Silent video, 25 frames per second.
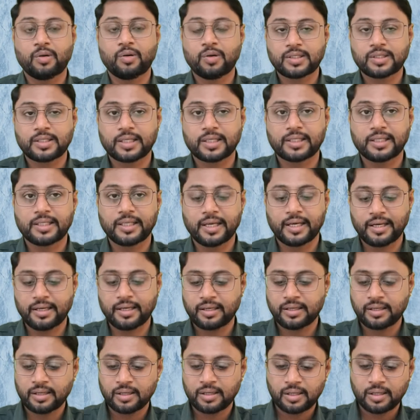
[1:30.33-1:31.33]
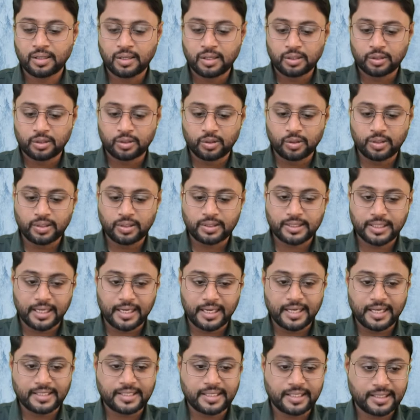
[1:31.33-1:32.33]
हो सकती है तो
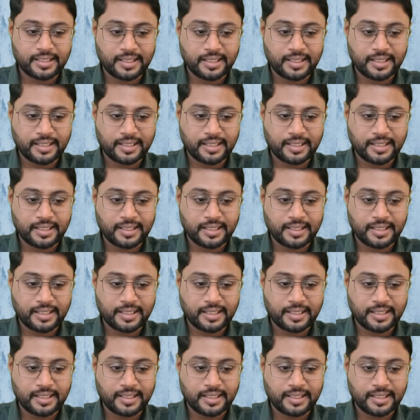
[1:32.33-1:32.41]
चलिए सीखते